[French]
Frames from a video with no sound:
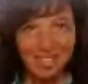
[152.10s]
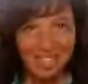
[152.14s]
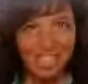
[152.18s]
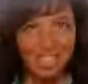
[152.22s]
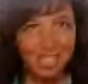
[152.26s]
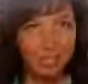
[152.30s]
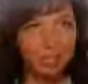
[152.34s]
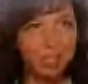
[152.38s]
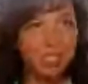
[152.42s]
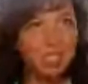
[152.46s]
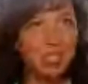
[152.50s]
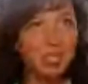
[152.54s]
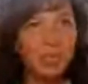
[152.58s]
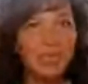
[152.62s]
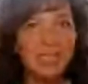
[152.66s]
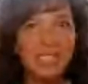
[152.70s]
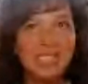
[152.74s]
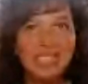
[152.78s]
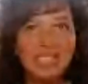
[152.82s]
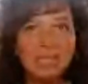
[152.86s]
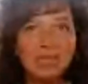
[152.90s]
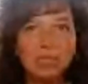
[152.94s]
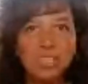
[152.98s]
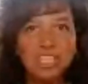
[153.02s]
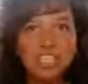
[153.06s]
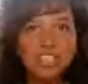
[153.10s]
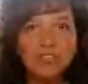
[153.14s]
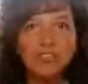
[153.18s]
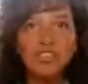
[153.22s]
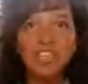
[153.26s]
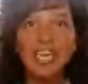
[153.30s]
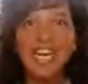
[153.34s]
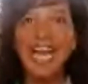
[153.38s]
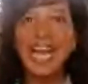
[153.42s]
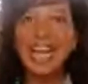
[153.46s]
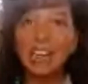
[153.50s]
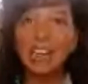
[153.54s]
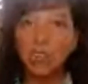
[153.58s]
je me suis dit, moi, je
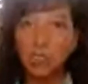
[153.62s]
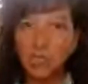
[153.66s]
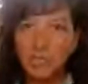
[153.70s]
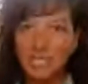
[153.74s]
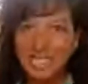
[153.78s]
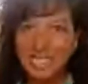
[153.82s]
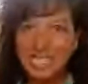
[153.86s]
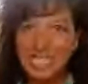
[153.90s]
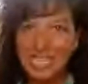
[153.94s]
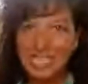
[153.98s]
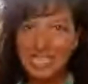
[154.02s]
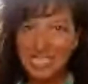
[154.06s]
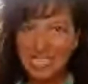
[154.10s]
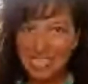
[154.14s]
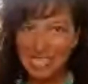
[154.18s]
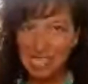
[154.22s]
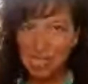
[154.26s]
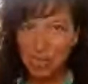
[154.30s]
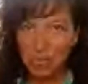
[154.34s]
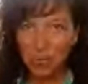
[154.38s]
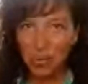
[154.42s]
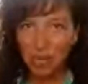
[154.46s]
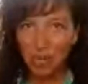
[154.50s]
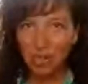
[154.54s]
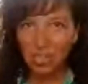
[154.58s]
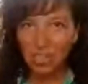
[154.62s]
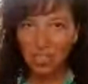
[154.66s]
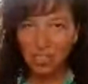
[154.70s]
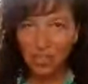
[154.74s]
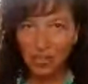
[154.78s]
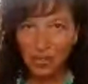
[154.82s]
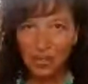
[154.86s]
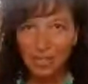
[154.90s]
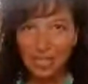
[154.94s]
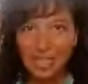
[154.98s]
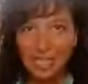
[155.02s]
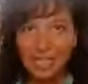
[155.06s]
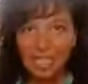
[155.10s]
veux raconter ces
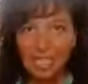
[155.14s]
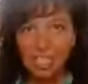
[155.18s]
histoires-là.